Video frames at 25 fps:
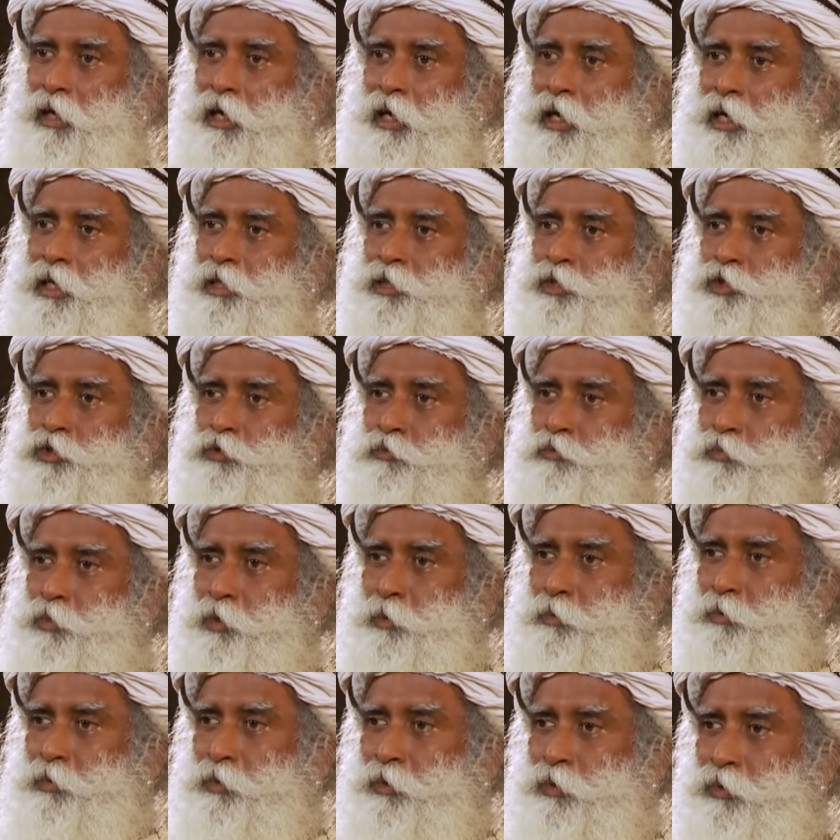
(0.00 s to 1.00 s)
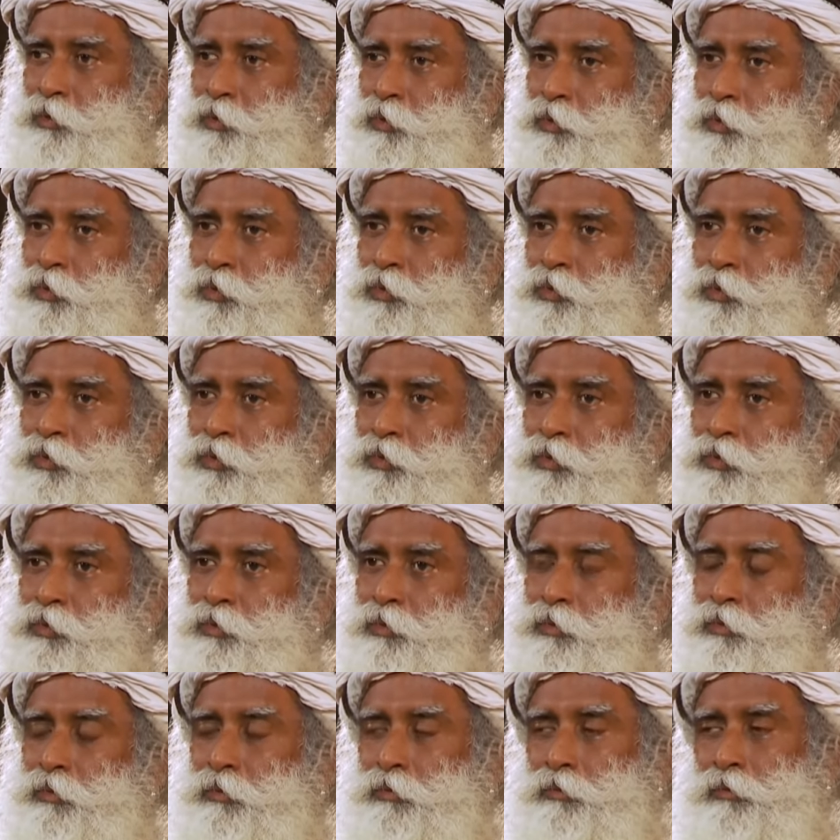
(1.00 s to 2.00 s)
Menschen wiederholt werden,
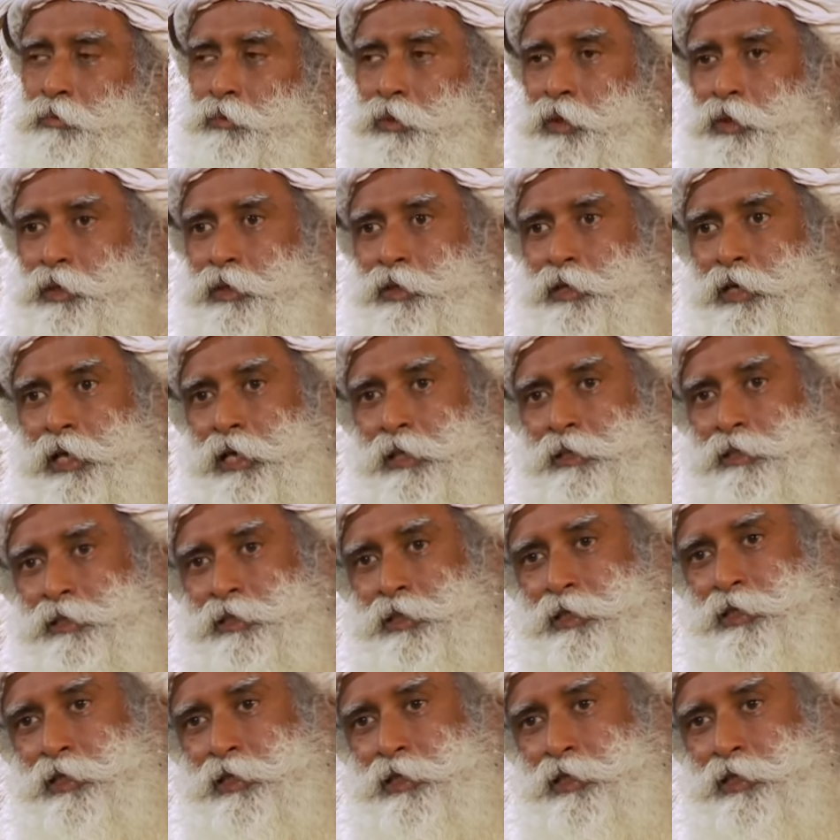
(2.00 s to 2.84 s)
die unterschiedlich